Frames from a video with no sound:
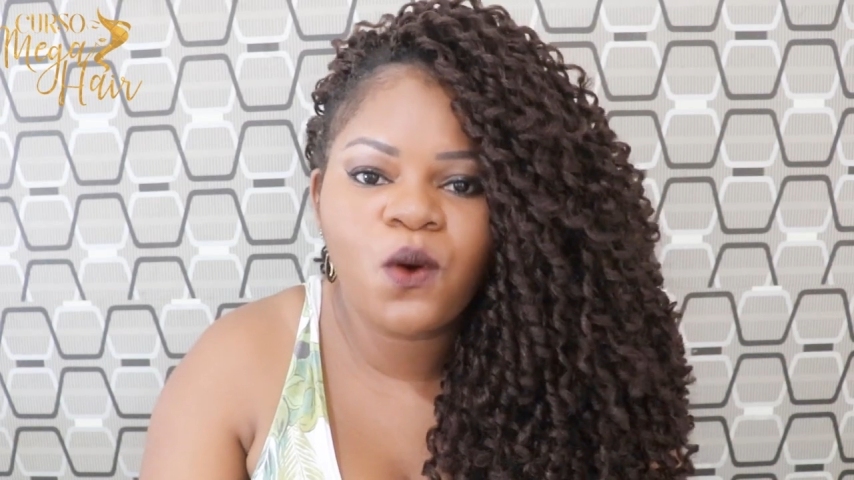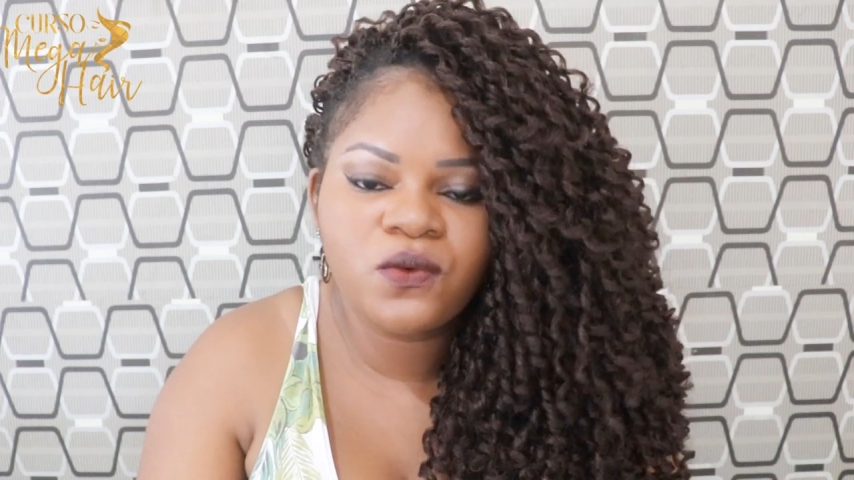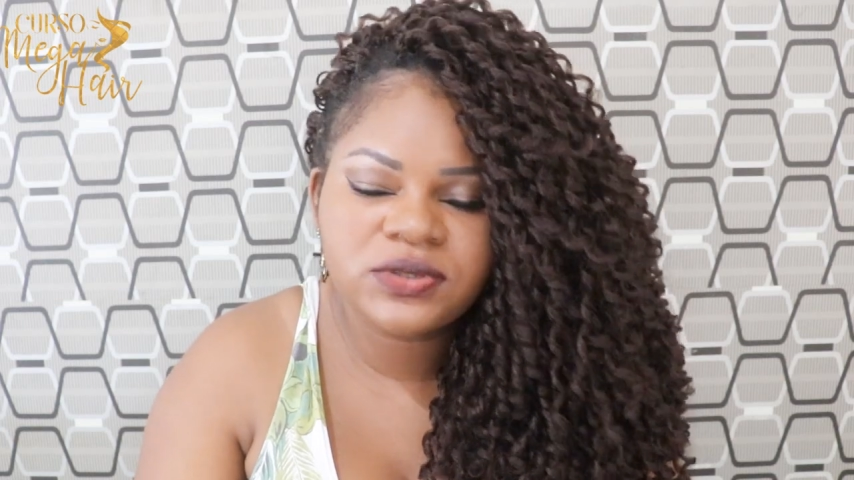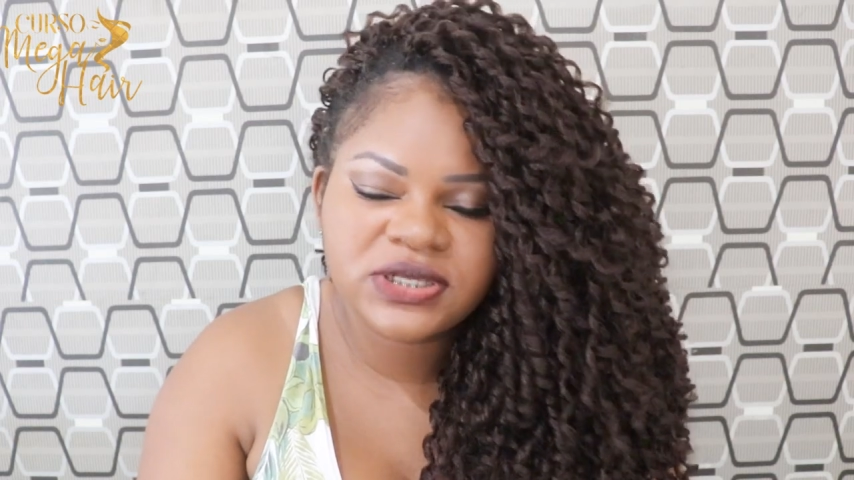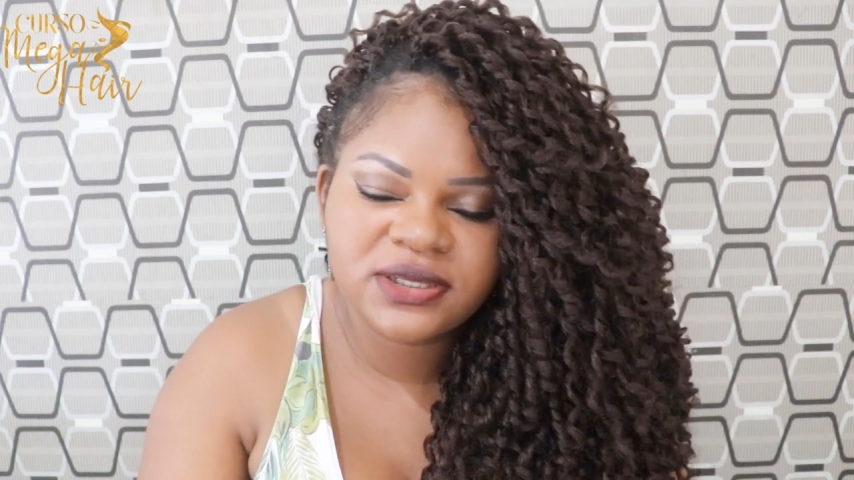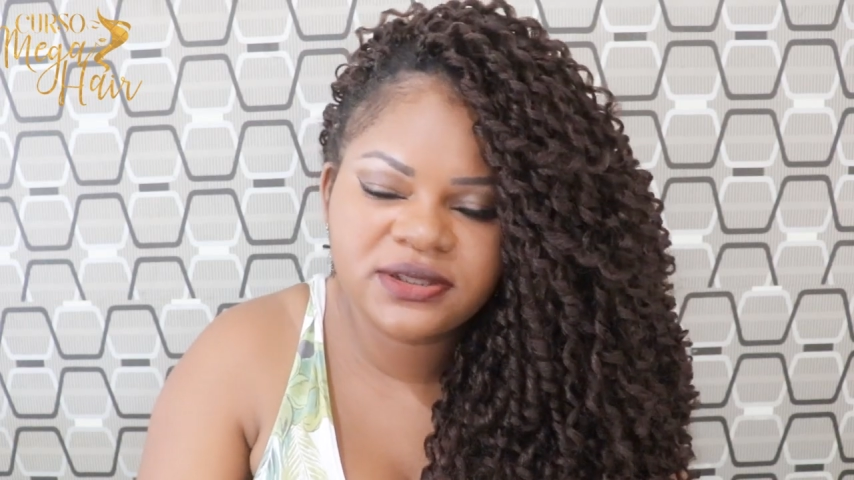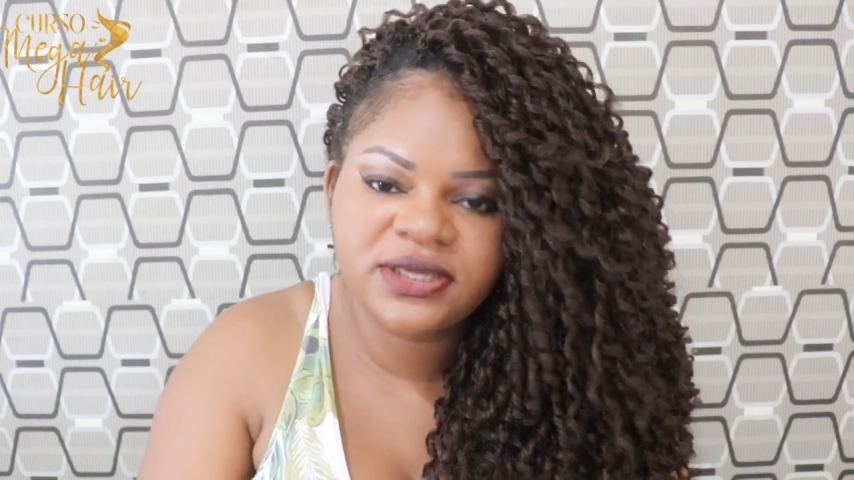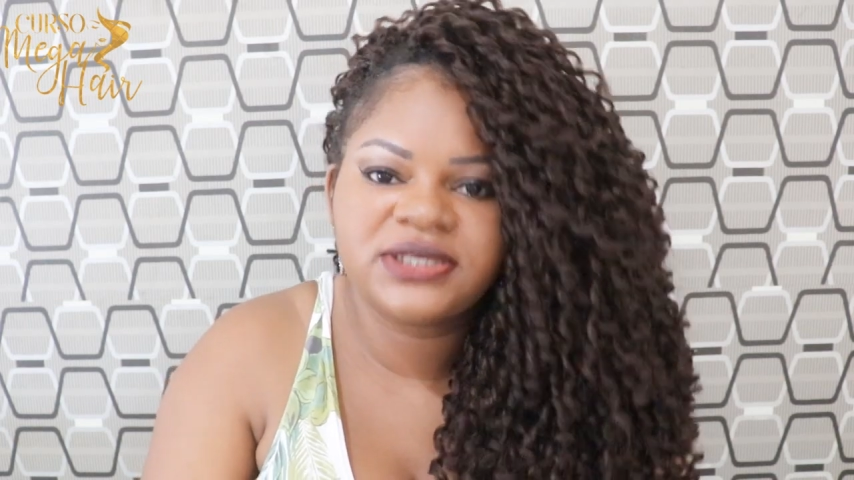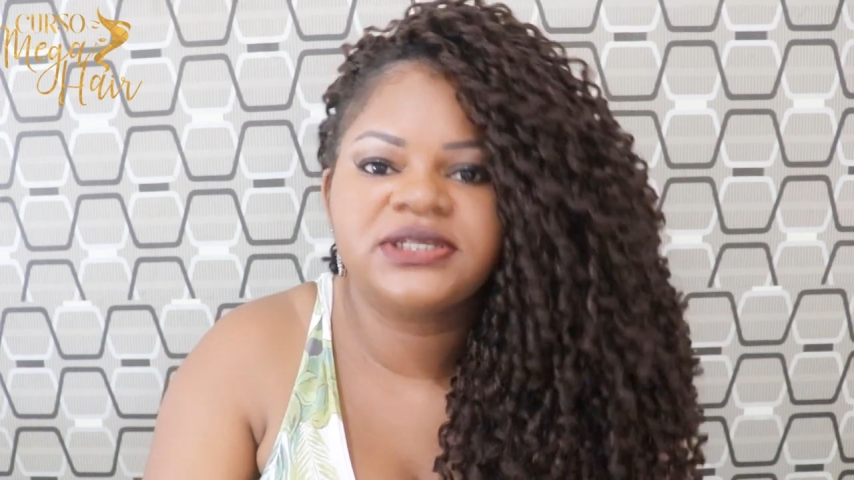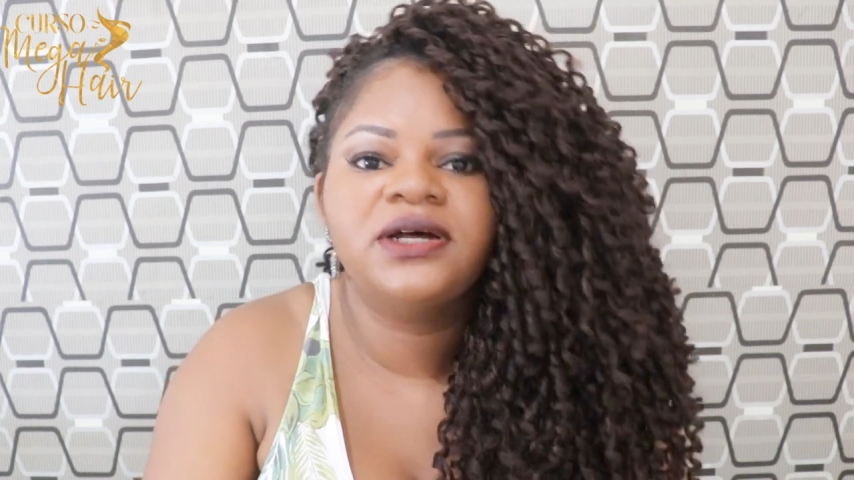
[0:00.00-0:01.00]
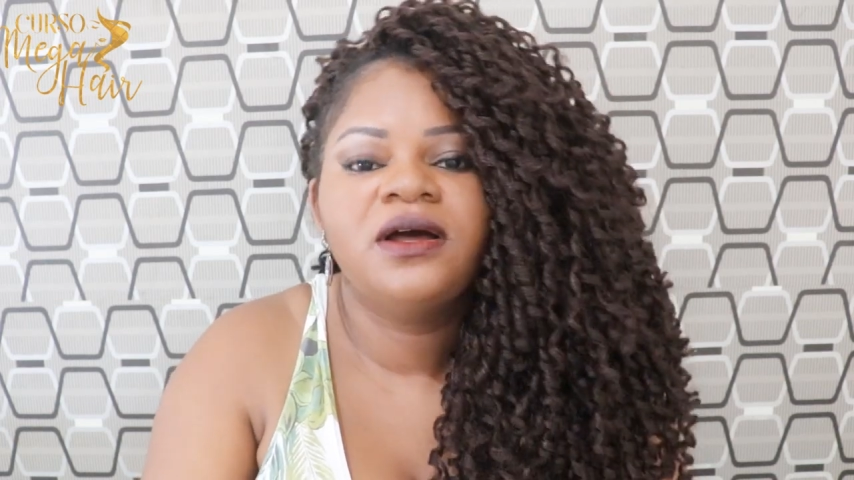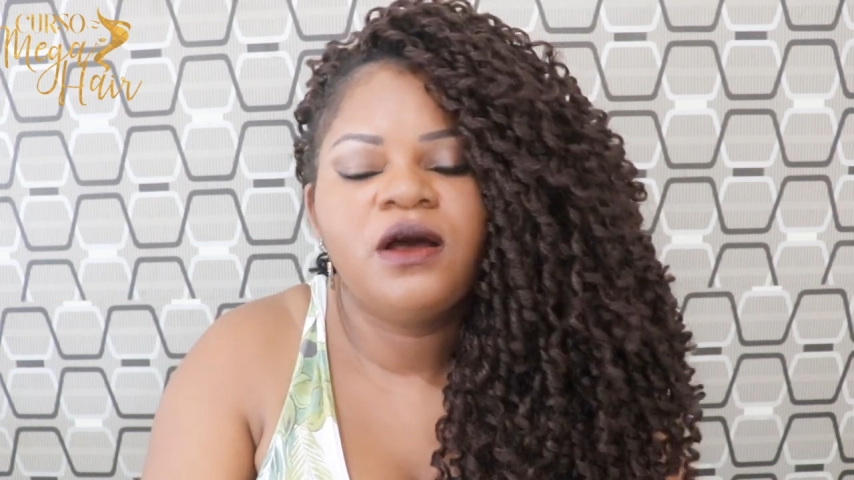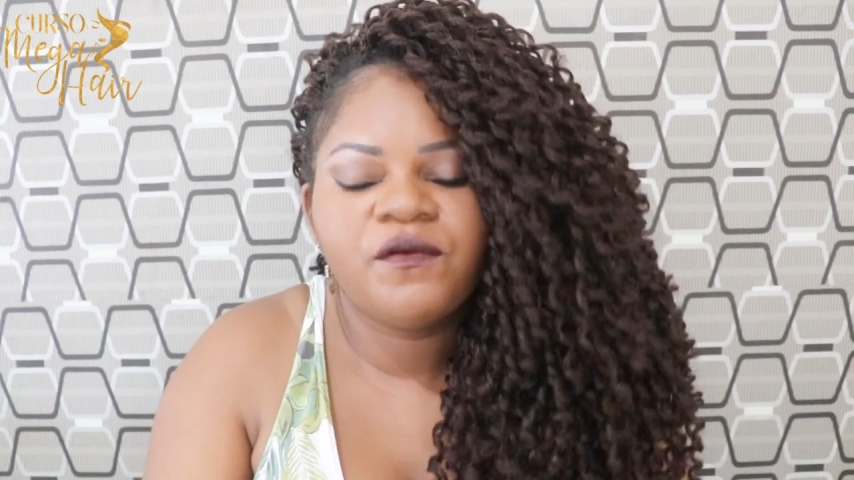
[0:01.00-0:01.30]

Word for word: com certeza